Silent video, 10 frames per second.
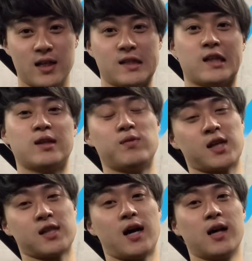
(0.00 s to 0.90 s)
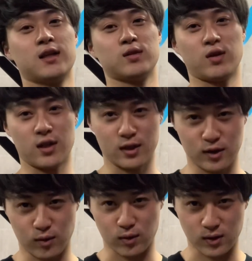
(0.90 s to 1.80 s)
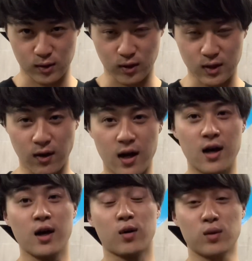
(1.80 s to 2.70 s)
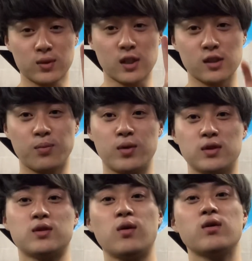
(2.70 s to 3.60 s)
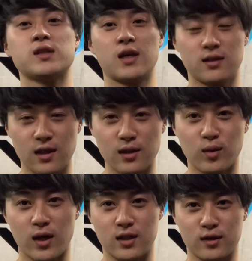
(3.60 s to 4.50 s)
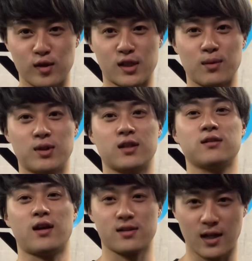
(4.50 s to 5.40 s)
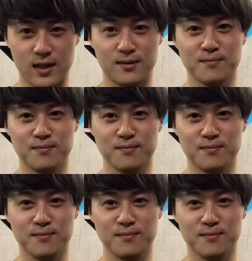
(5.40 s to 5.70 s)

ぜひ皆さんトレーニングをするときはこのふたつのポイントを押さえてトレーニングしてみてください。